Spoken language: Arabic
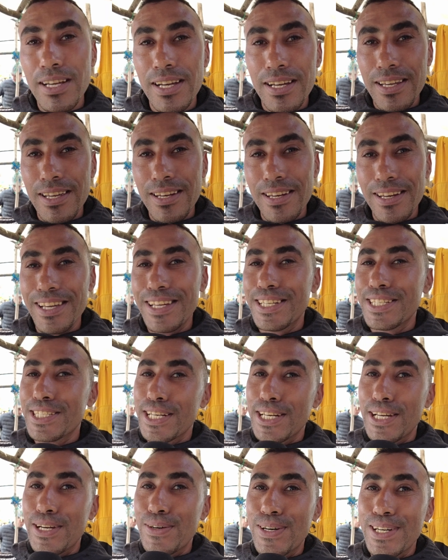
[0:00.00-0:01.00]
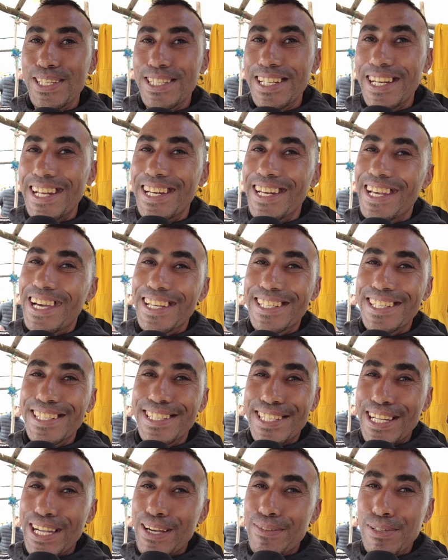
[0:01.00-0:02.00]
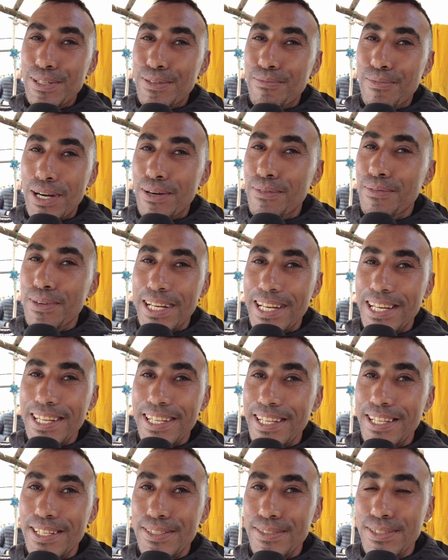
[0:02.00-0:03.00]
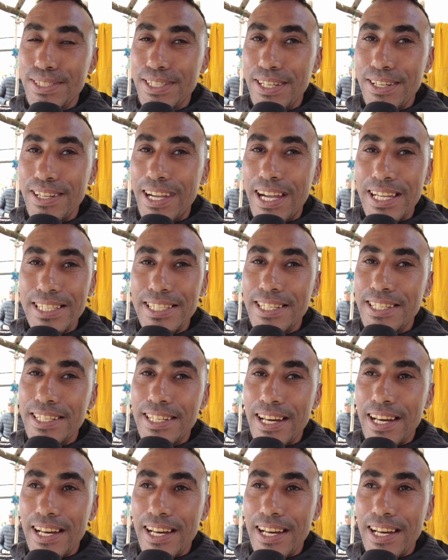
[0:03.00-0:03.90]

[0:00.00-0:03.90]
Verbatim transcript: راه الله يحسن العوان راه حنا عاد تنتعاملوا معاهم كليان وصاي عاش دير